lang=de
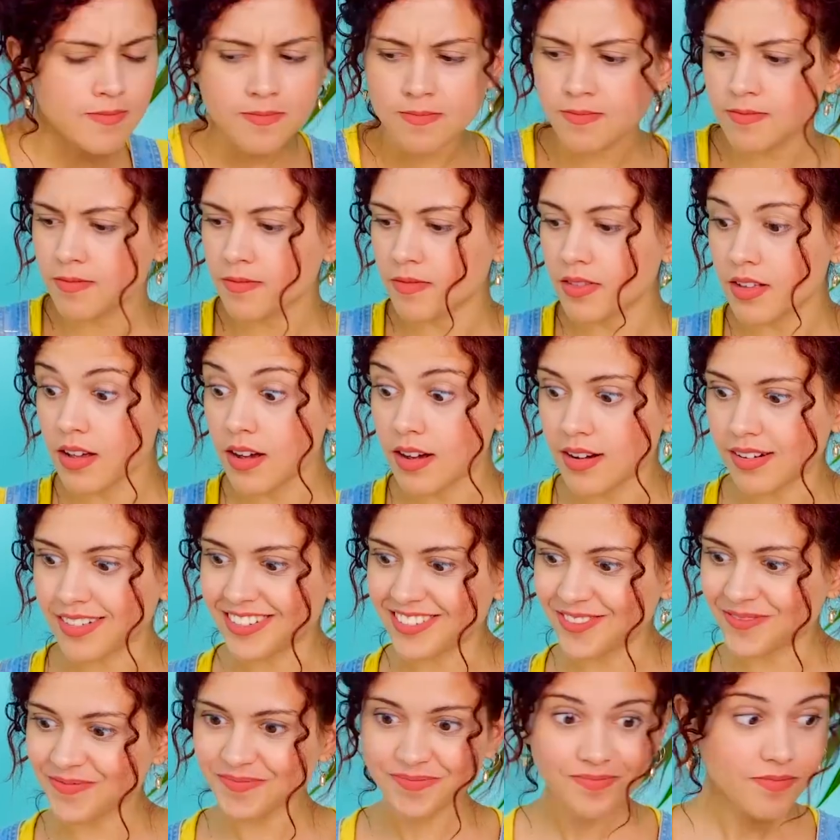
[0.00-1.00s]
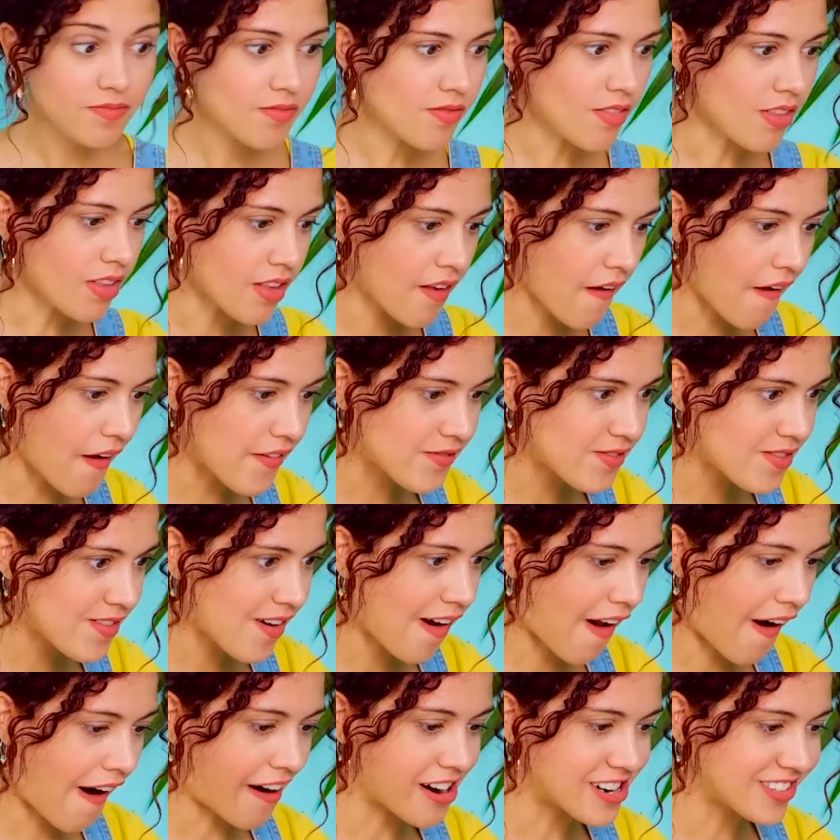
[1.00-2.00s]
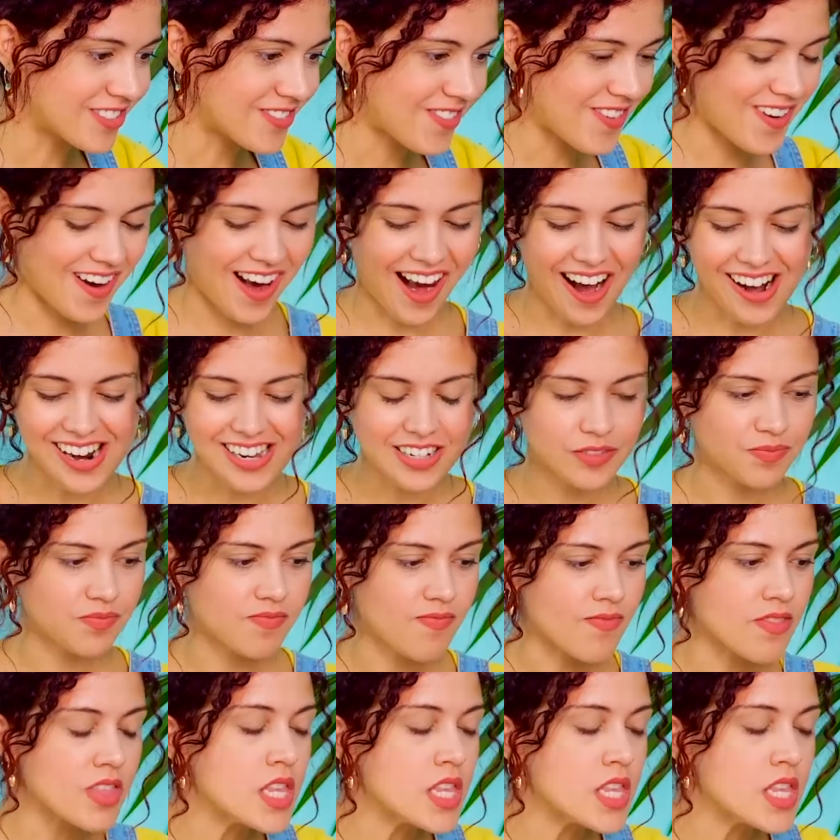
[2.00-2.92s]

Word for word: Hm, mit diesem Buch sollte es aber funktionieren.